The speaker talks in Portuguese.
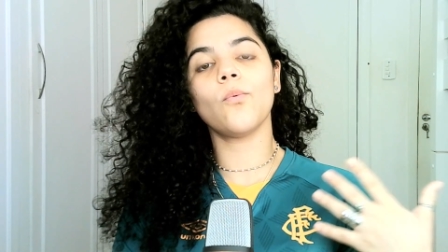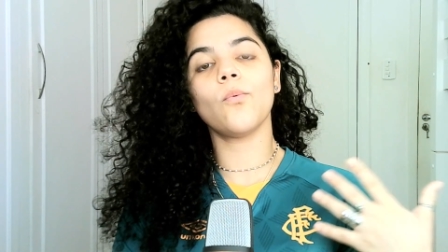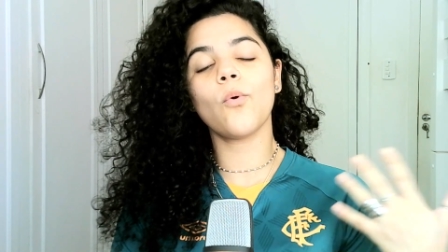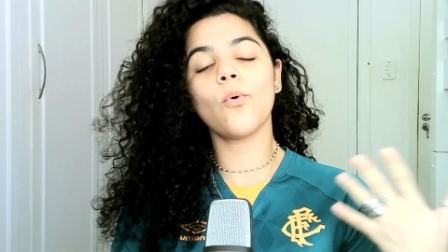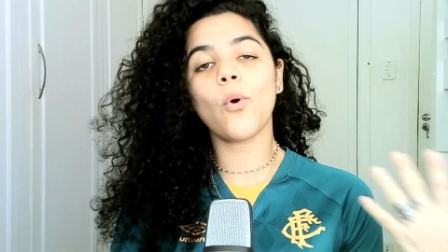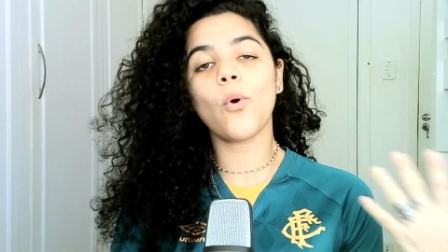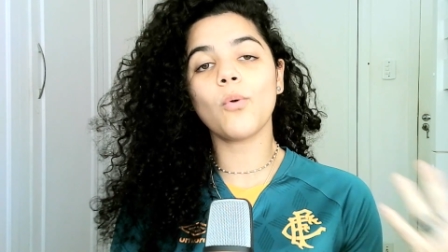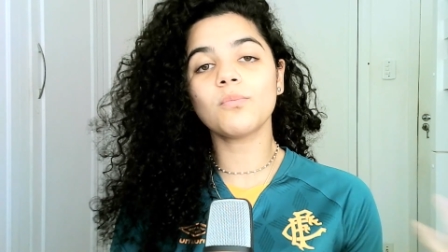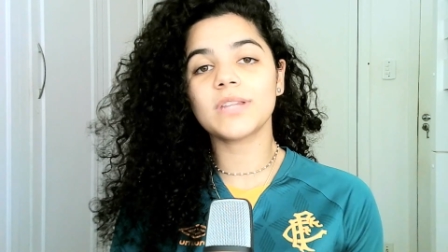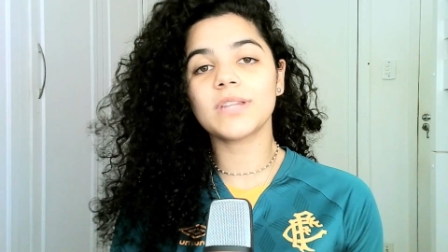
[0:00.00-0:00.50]
o
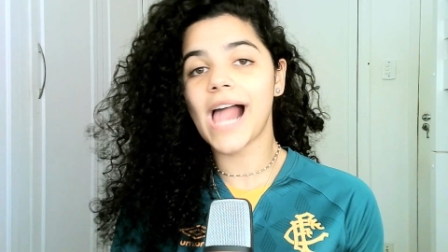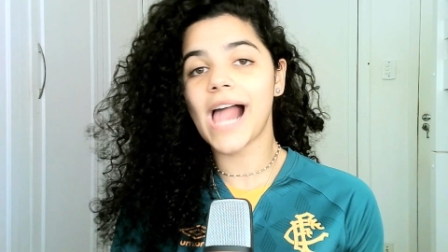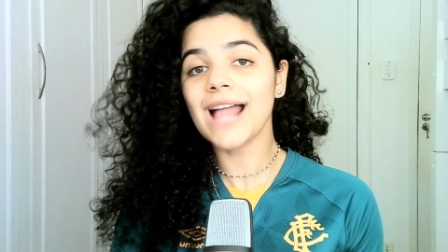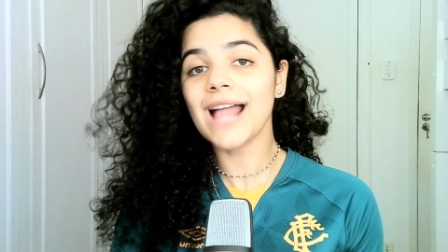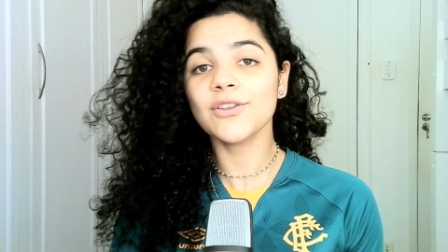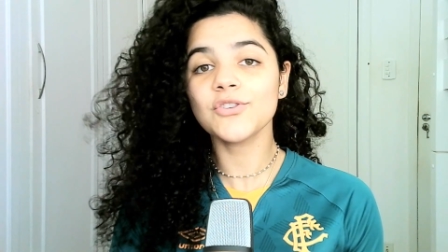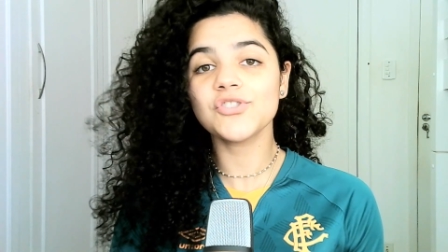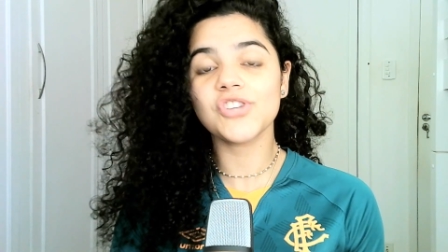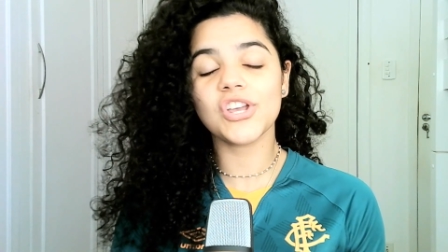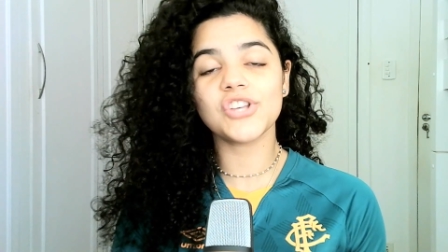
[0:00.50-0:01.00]

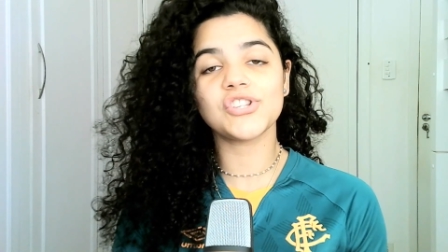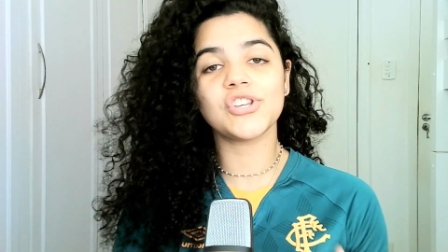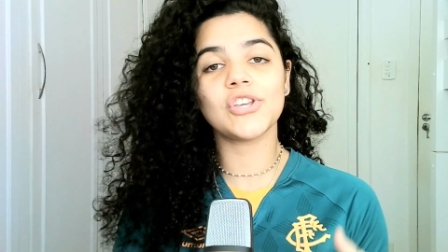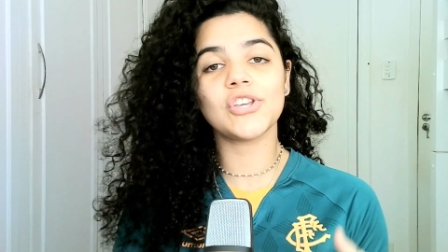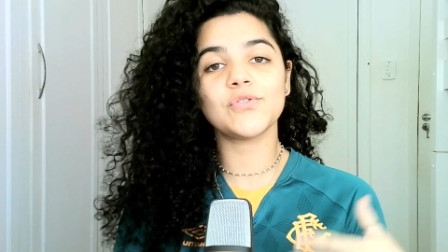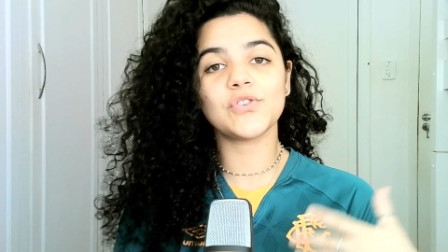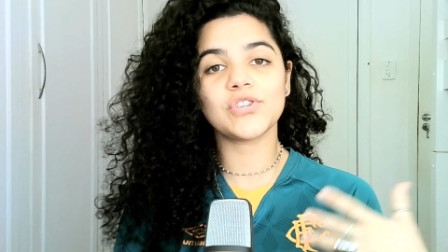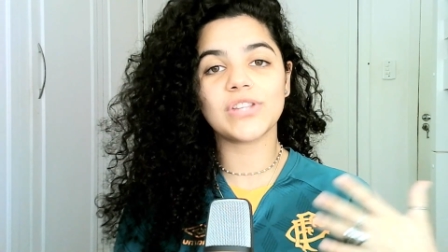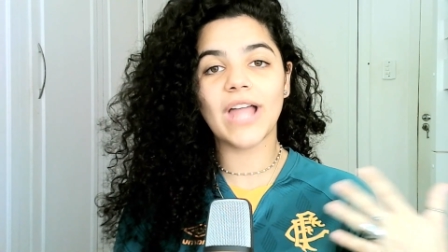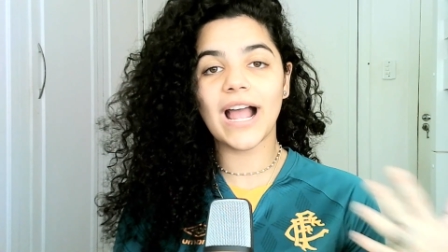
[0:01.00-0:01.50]
contrato de
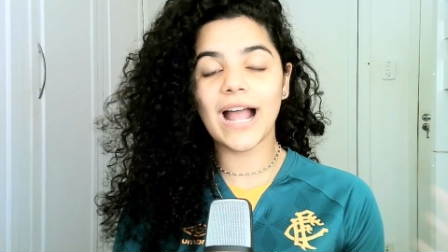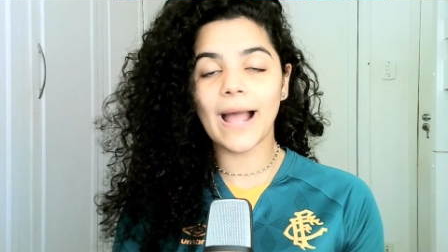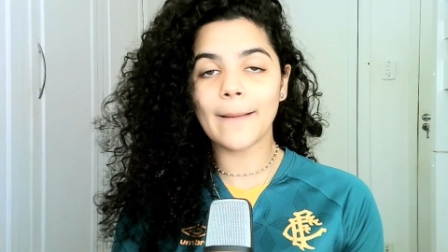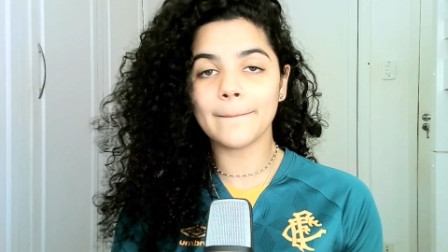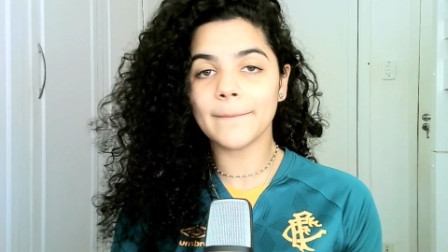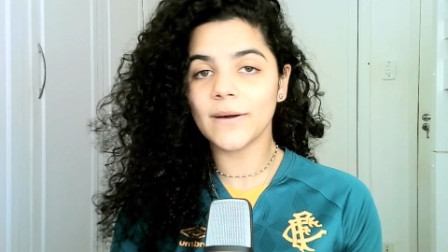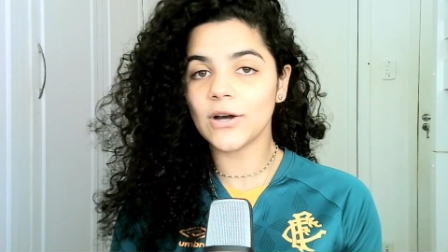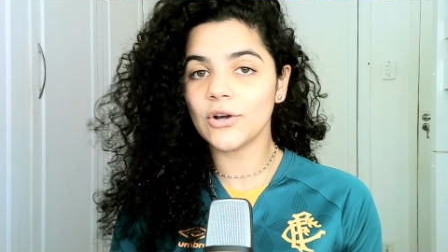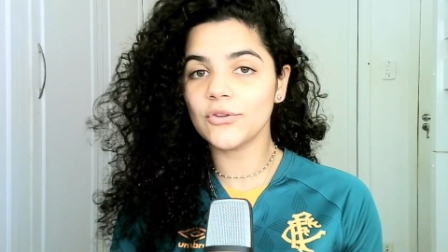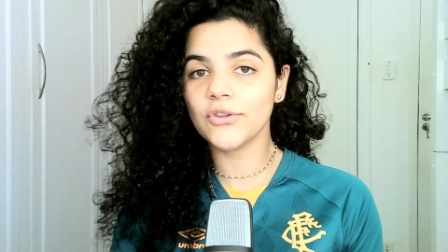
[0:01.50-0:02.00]
Egídio está
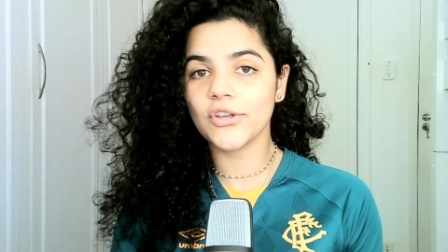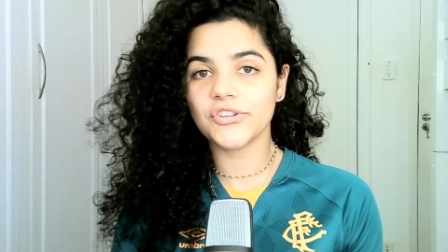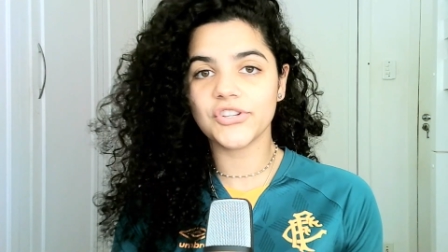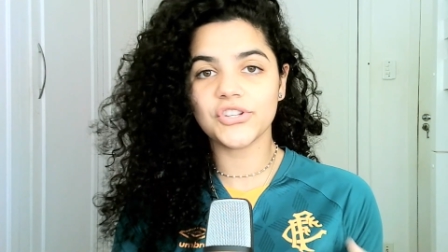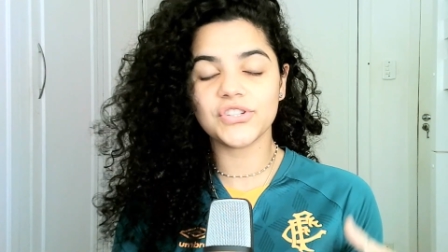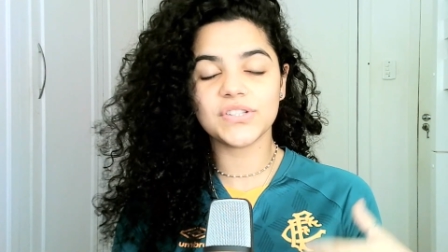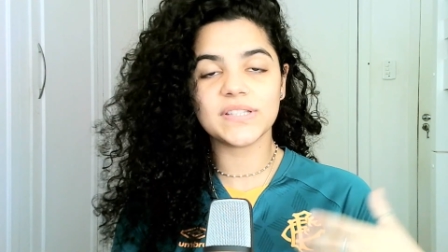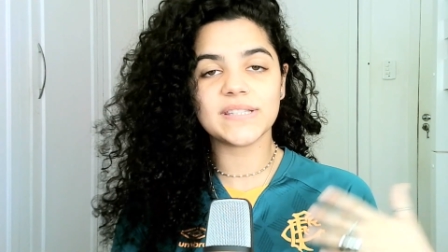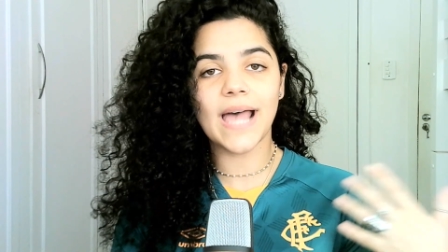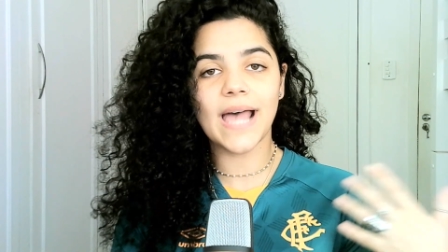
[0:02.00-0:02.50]
acabando, a
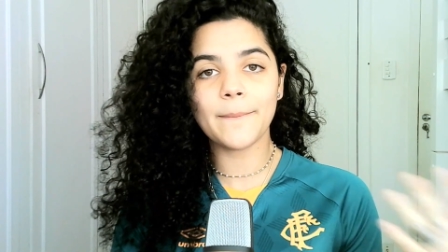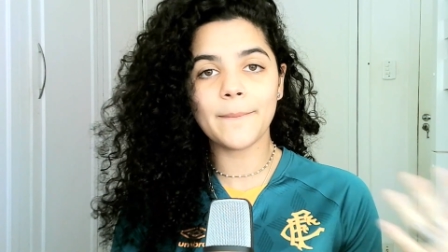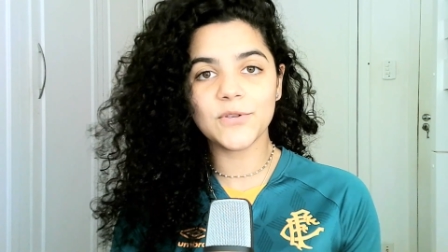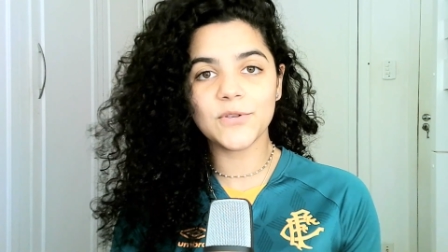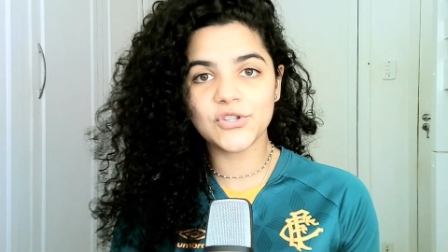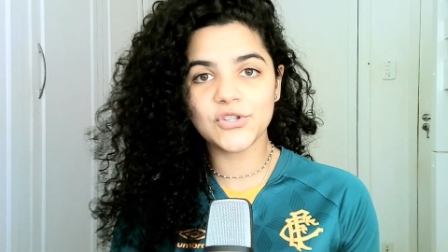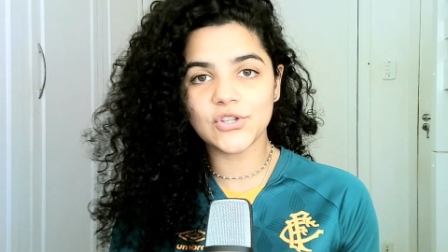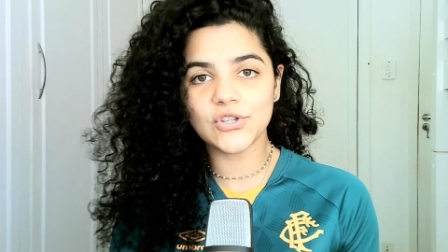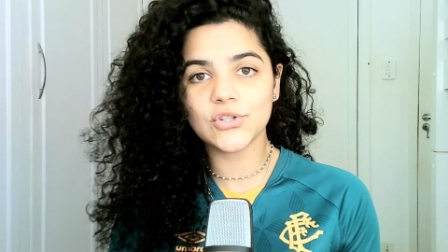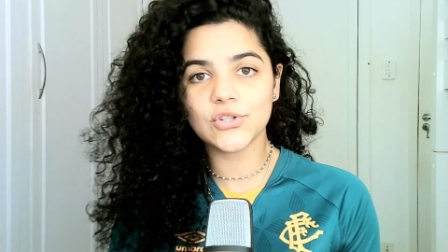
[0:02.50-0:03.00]
gente sabe
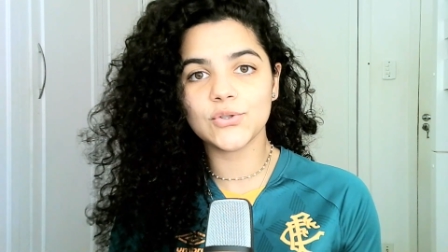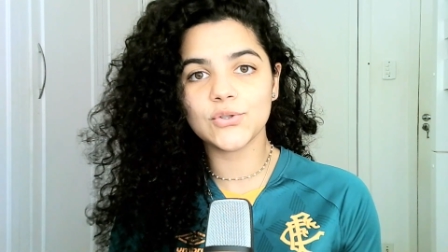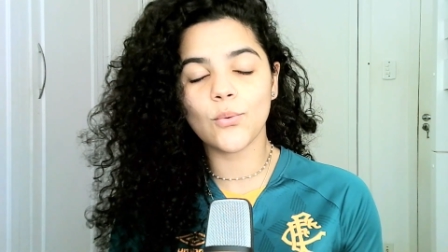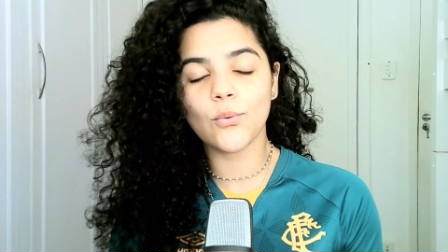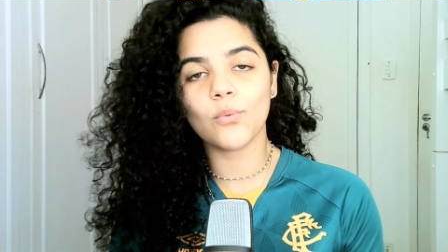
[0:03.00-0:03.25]
disso.